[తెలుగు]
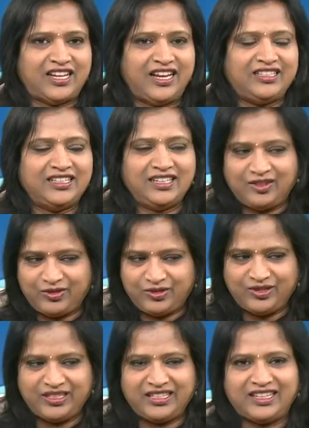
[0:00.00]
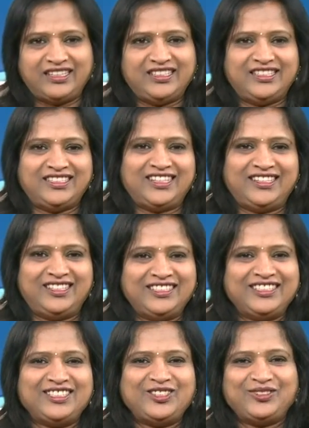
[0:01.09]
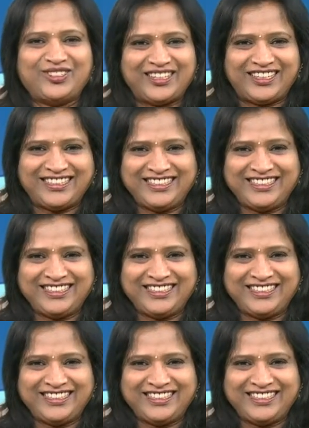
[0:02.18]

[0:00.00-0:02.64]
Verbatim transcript: జాయిన్ చేయాలి రోజు నేను అక్కడ దించాలి చూడాలి